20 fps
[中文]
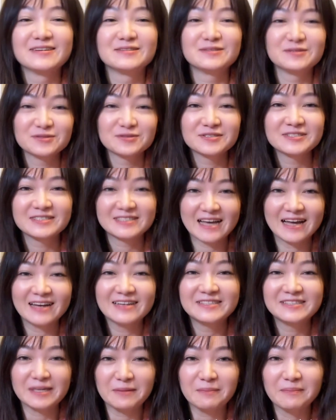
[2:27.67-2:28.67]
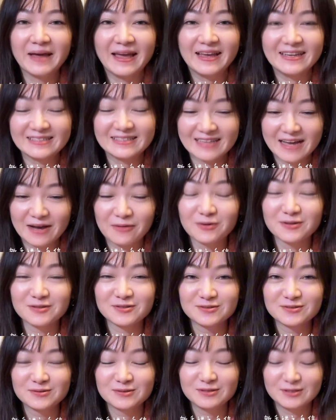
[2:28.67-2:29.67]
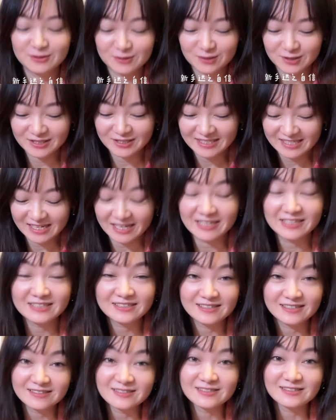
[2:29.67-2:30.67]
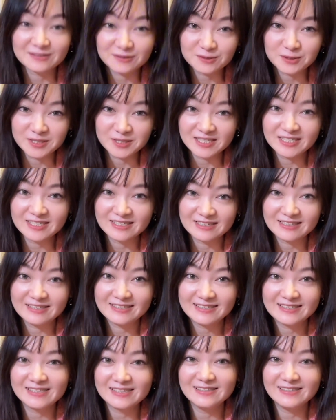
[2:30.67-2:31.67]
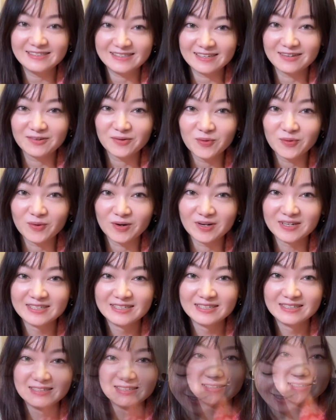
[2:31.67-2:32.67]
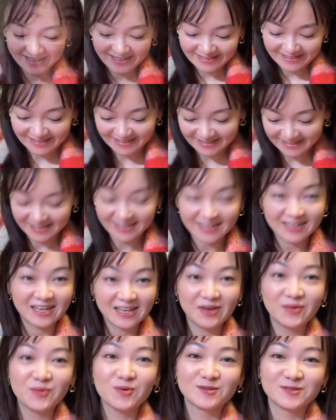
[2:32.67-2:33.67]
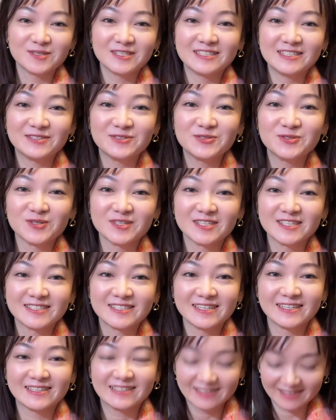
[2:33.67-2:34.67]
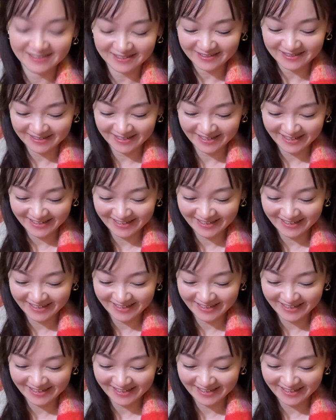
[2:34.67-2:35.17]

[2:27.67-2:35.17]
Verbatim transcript: 可是就是想要显摆一下我，就是前一阵子学习的一些结果。那先看看我最近学的这个，